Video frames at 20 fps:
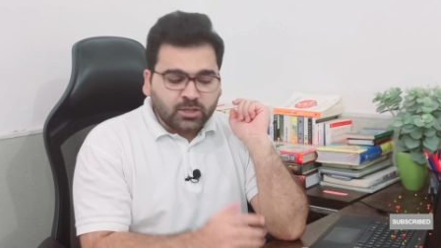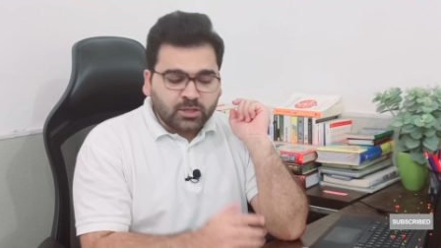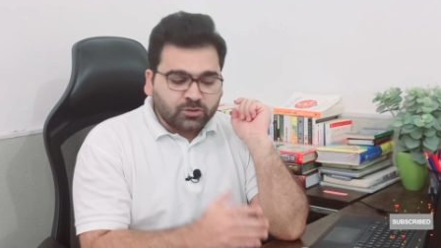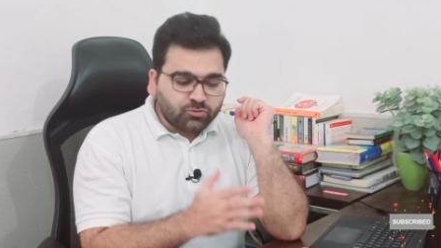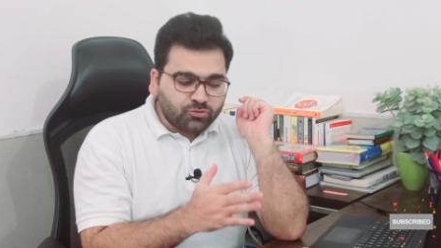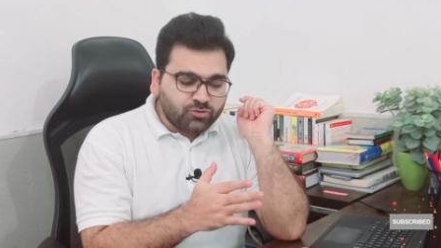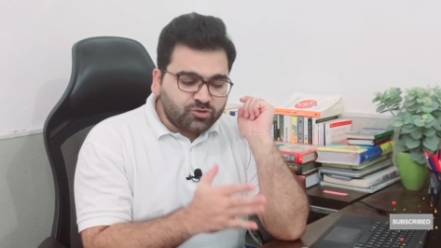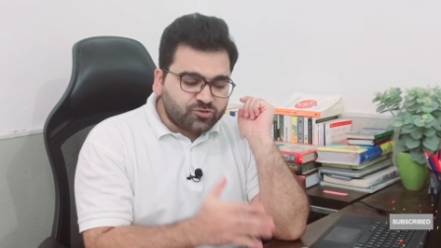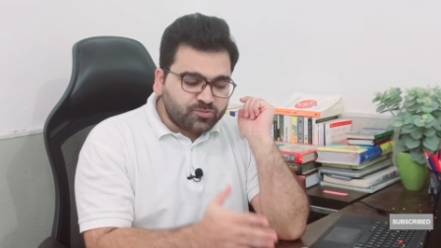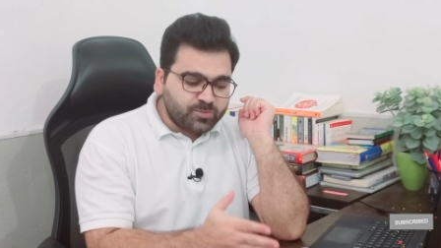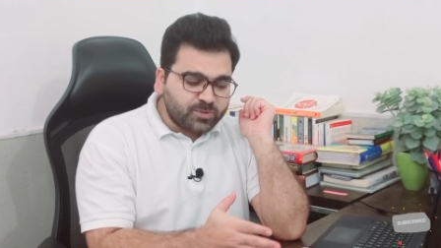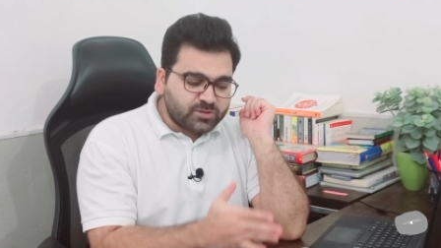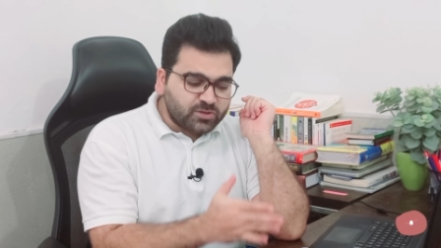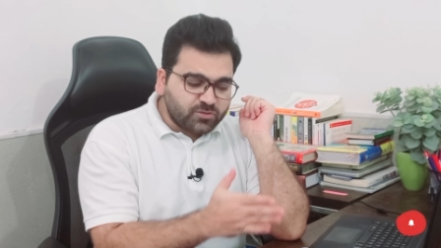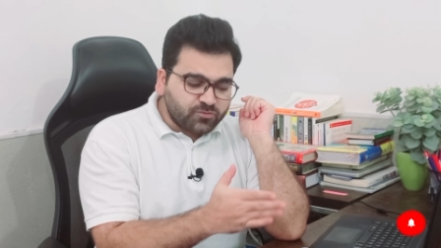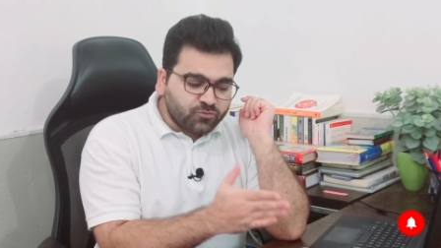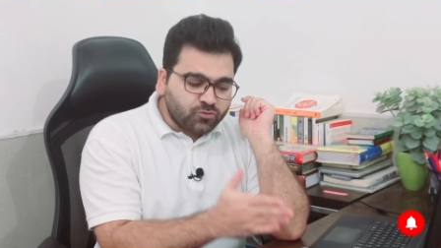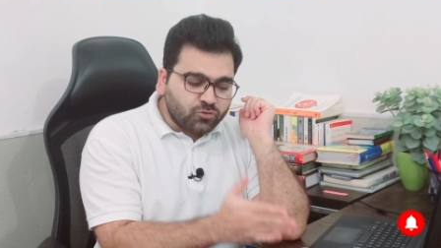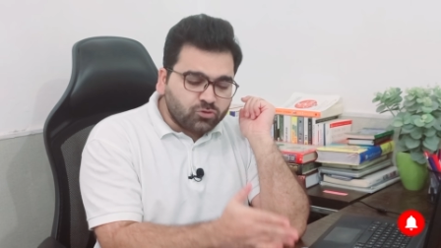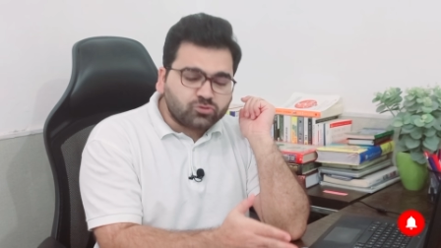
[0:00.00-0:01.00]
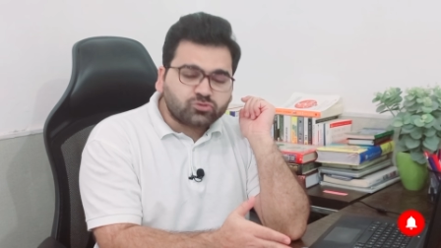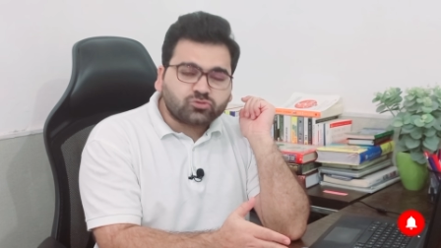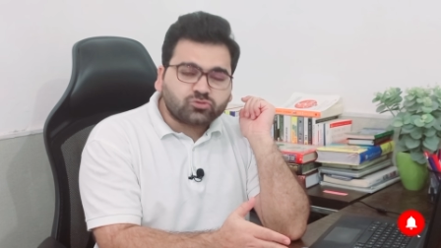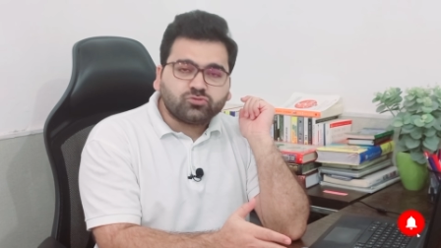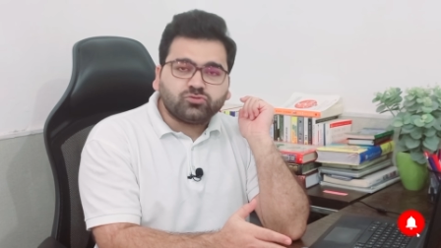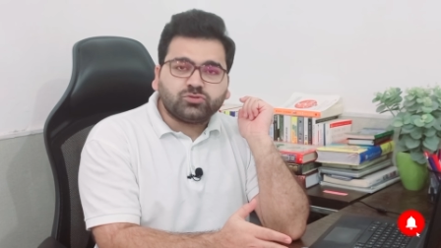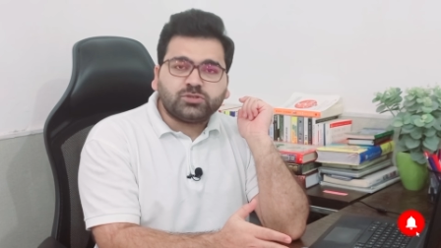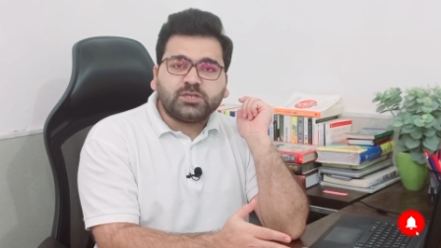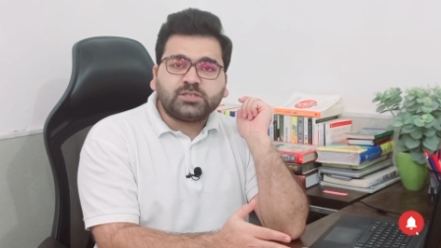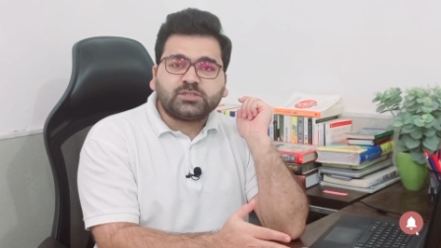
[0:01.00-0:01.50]
तो इसमें से वो
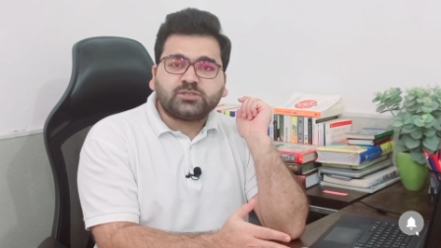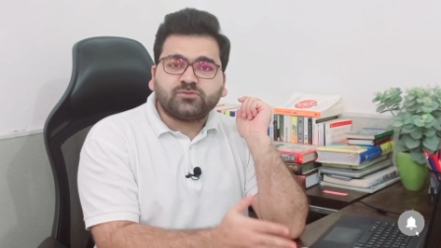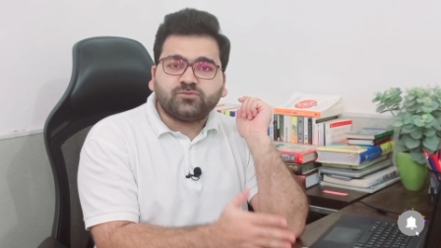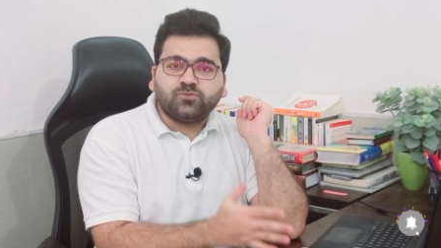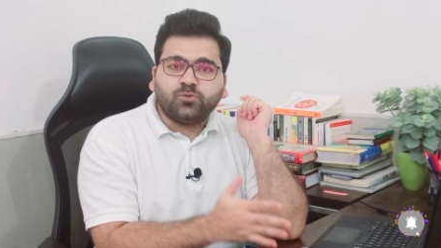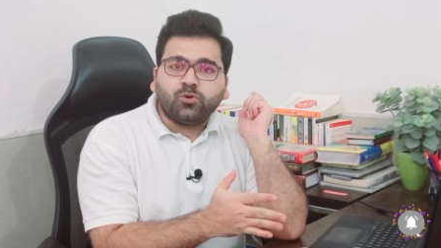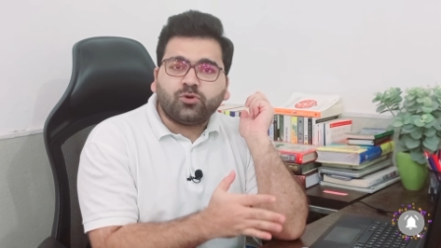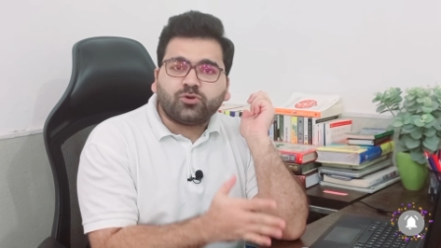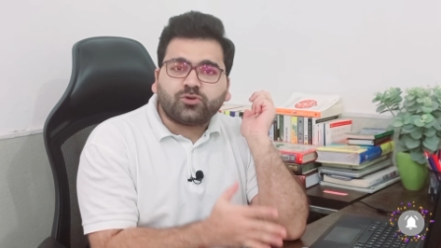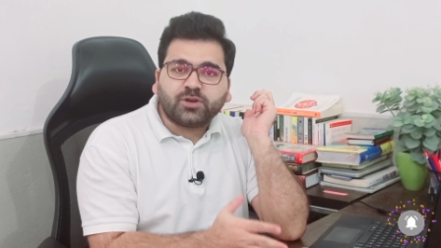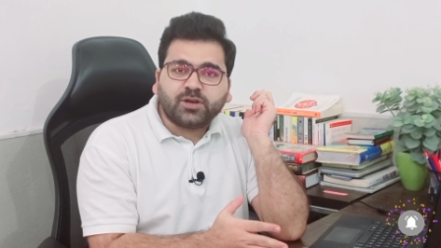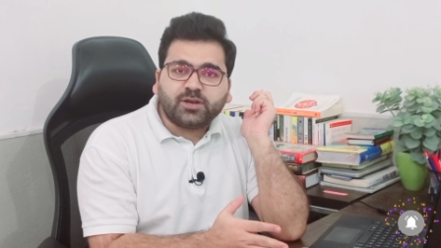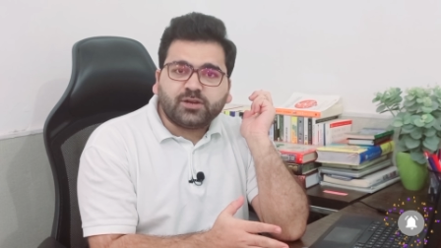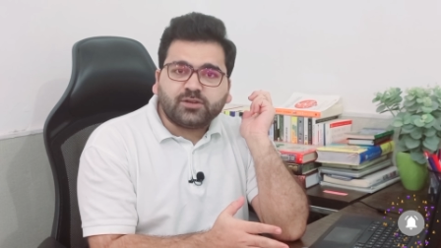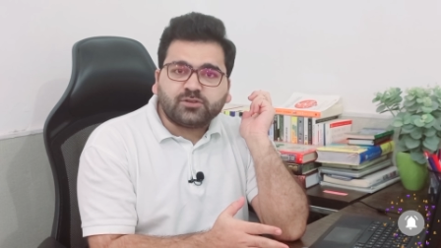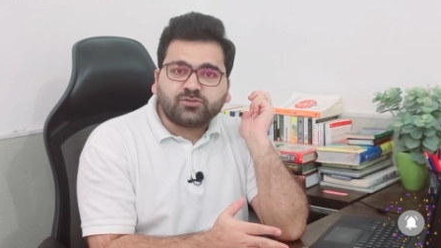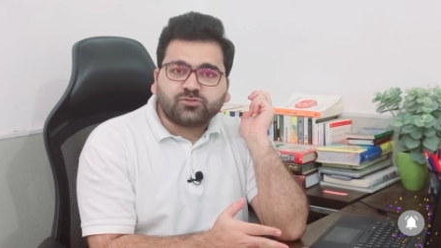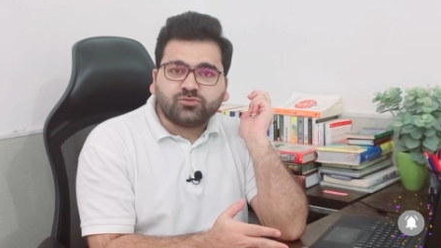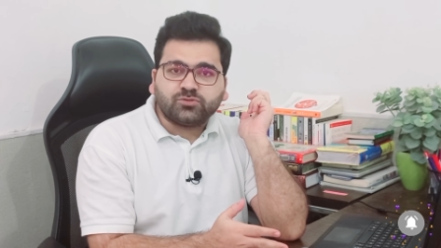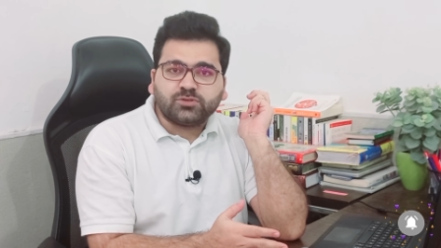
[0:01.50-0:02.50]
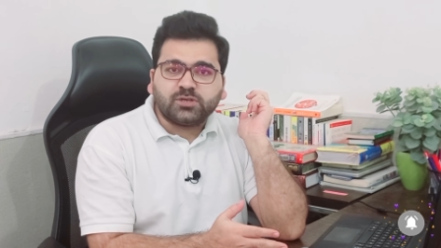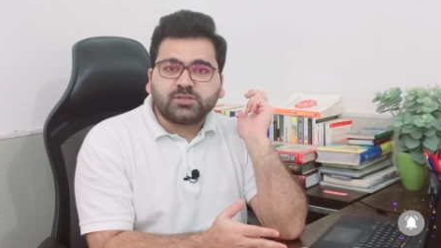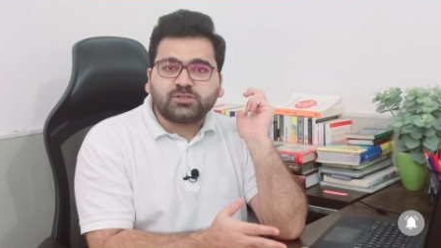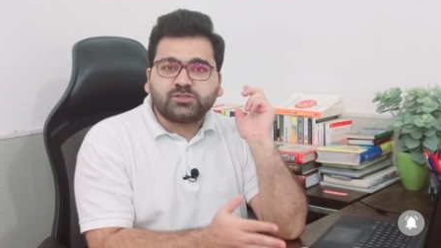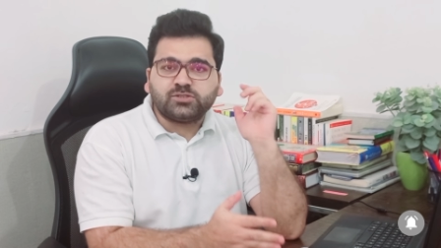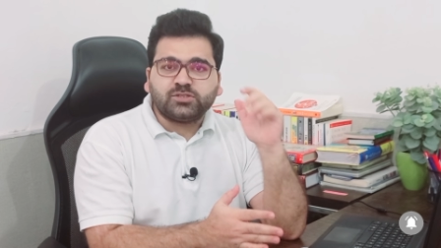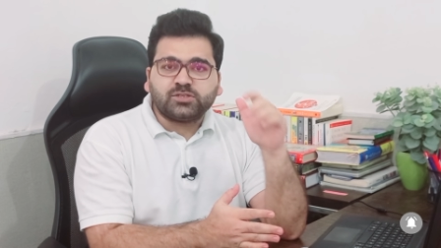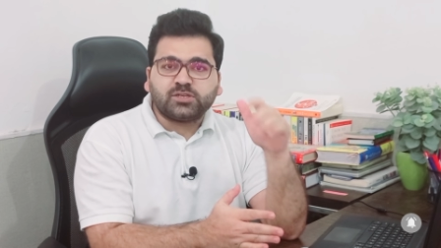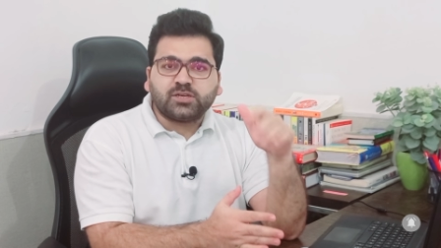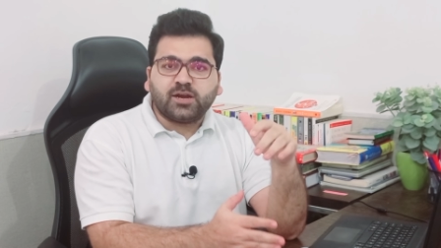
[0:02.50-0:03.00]
स्टूडेंट्स वो ट्रेनिंग स्टूडेंट्स
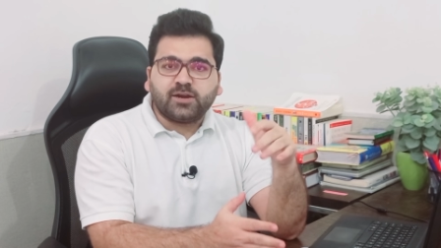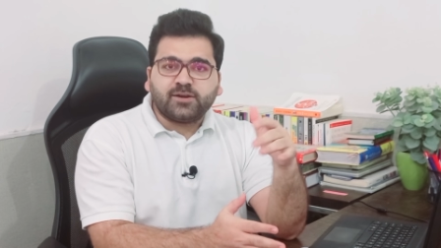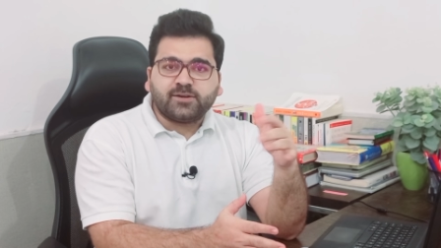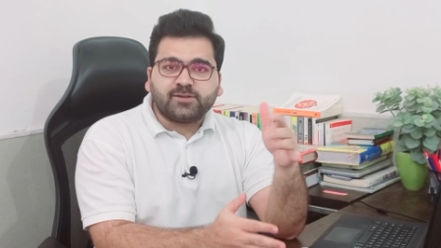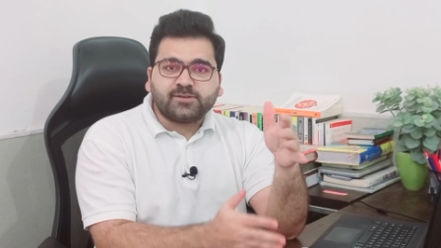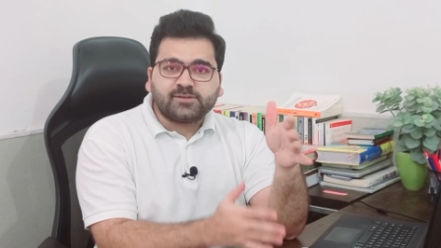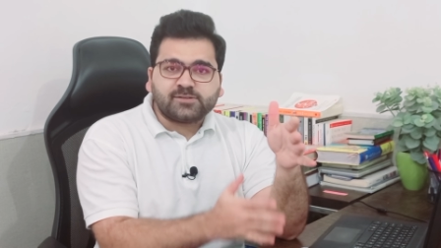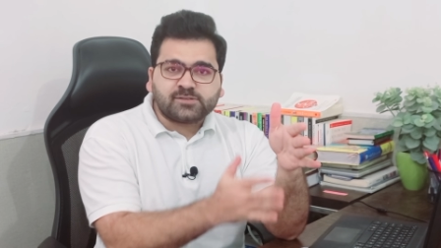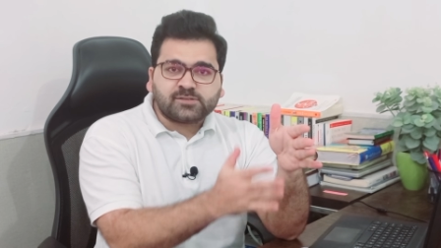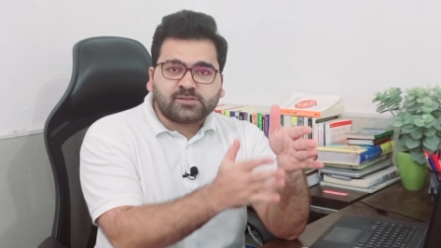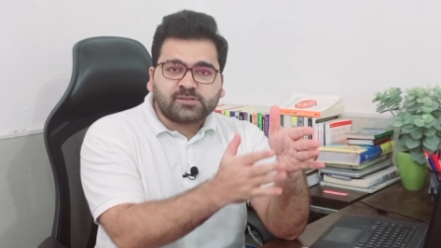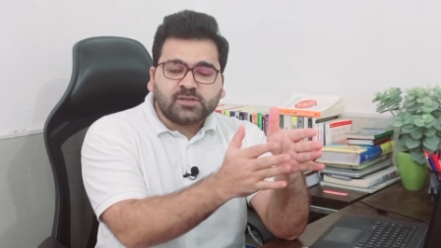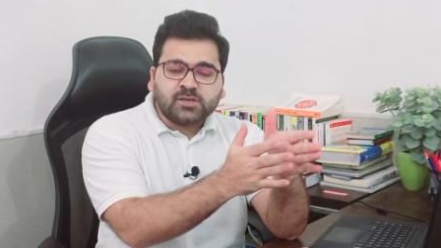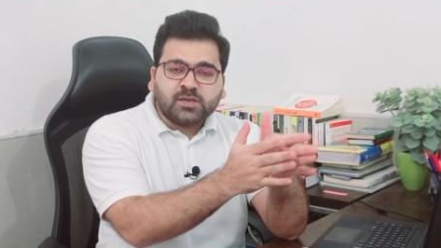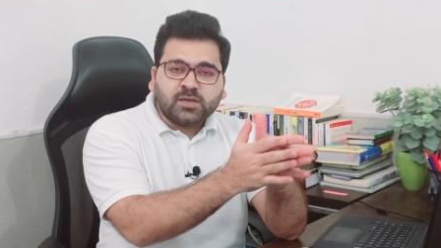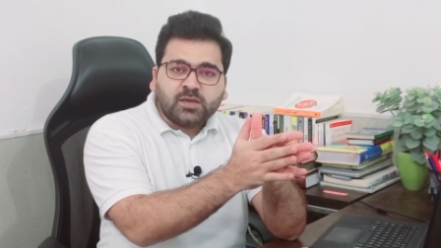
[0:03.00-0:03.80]
जिनके आर्टिकल्स